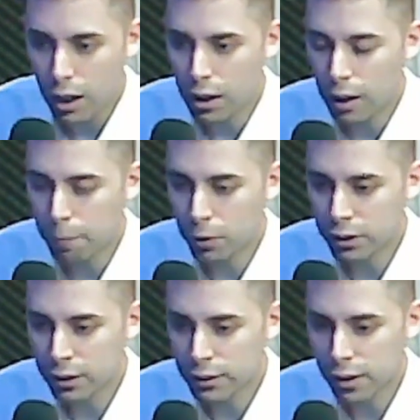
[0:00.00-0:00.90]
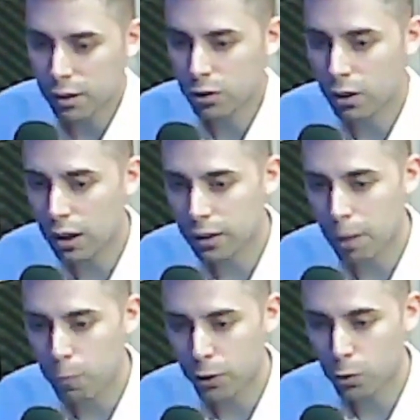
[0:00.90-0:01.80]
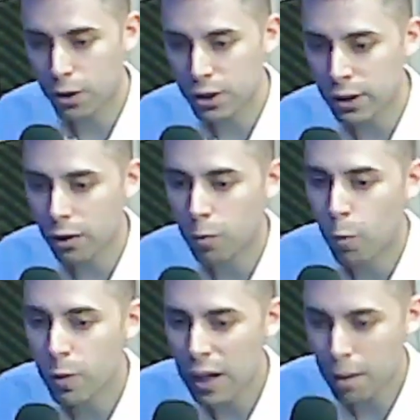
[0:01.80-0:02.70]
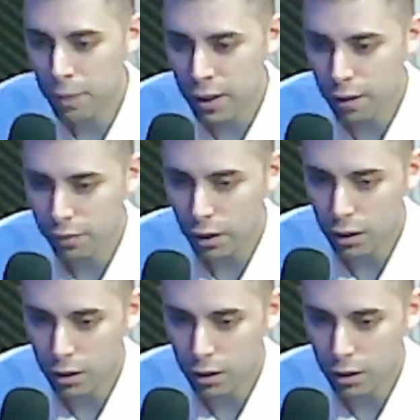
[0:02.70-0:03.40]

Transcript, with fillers: la política internacional que ha puesto a China como una amenaza.